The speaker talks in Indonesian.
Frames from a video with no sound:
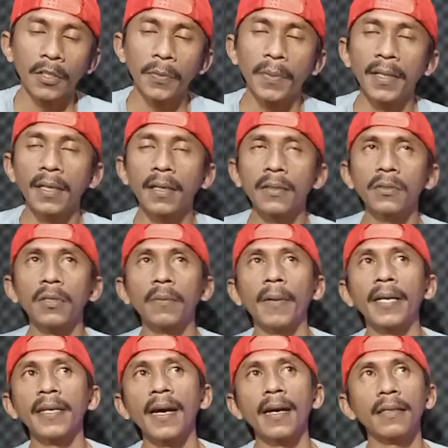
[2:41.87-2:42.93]
Sebenarnya sudah
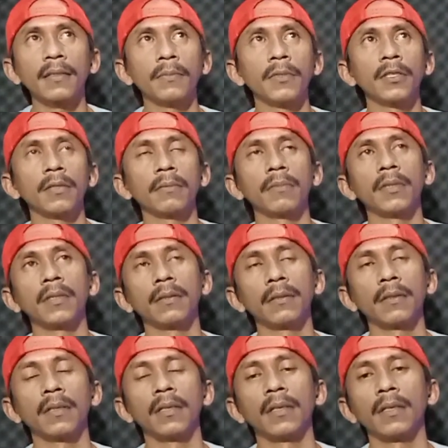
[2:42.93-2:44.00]
banyak
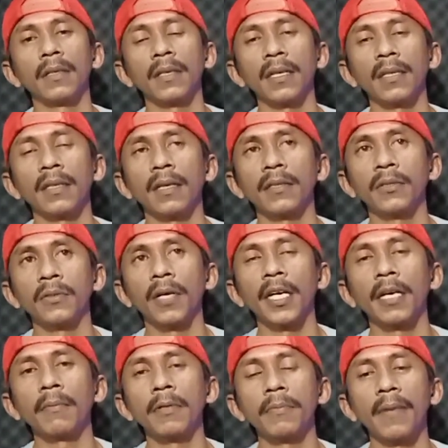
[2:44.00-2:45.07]
teman-teman uh, kita
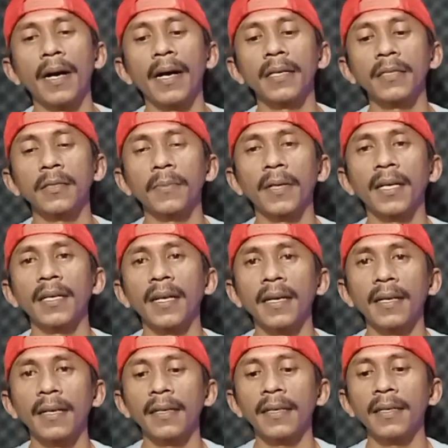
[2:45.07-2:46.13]
juga yang membahas
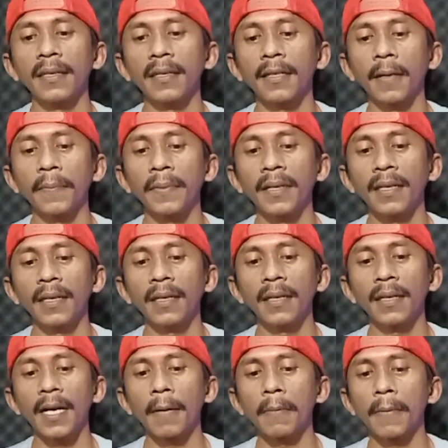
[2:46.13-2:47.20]
mengenai reel ini,
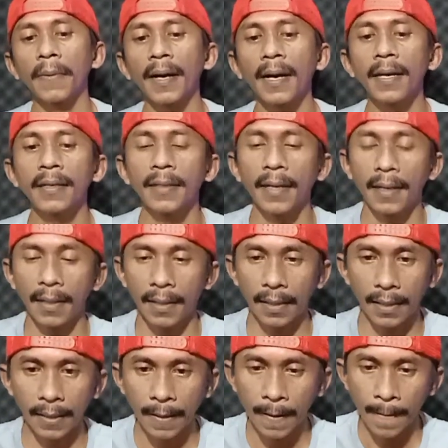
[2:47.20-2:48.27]
tapi nggak apa-apa.
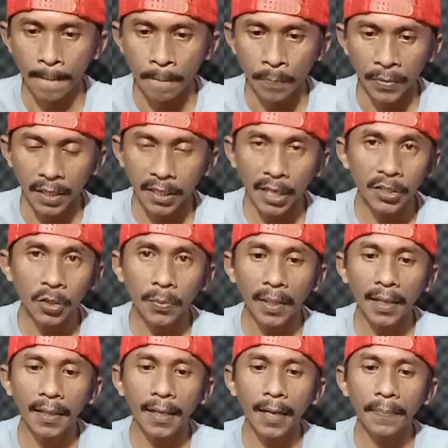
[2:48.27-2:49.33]
Uh, saya
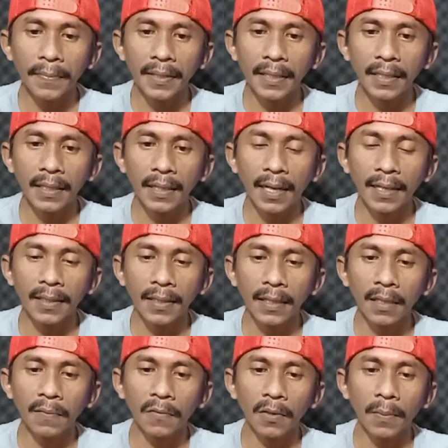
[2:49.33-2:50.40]
coba lengkapi
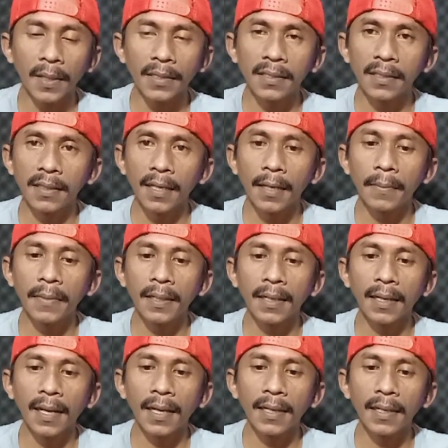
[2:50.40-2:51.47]
lagi informasinya
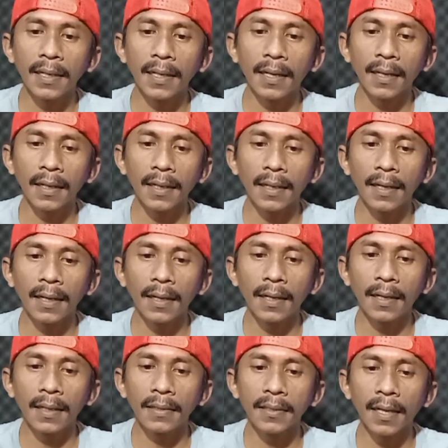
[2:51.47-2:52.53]
mengenai
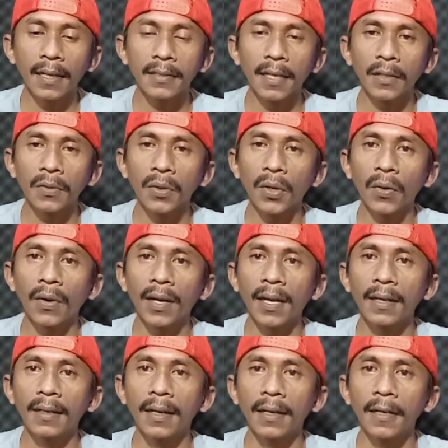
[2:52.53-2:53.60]
reel eh, salah satu
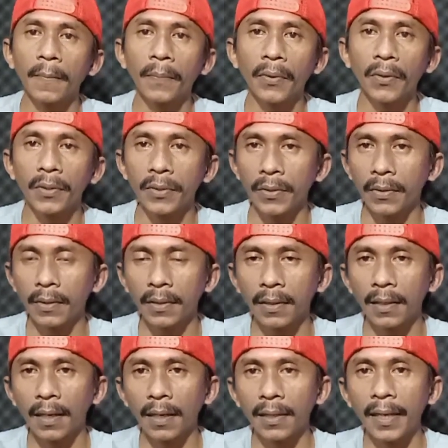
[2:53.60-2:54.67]
keluaran dari produk
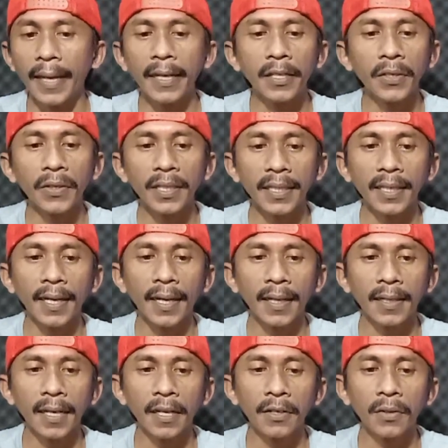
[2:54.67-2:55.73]
uh, Daido ini
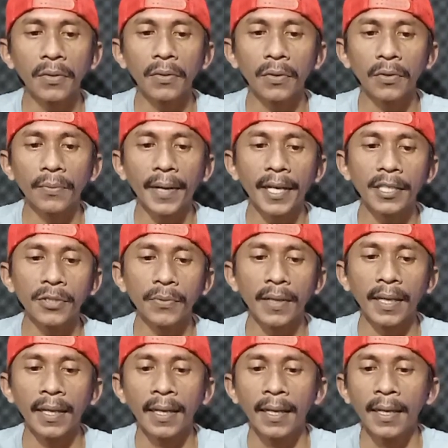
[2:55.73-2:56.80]
ya, Daido Kuruma
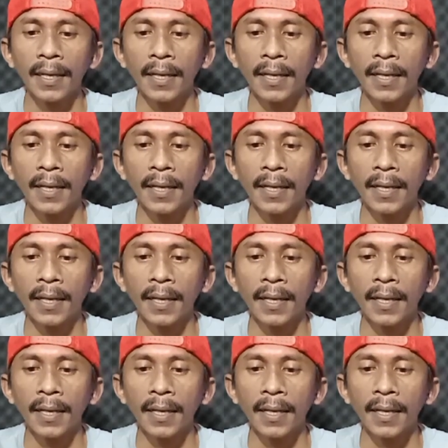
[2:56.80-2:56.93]
SW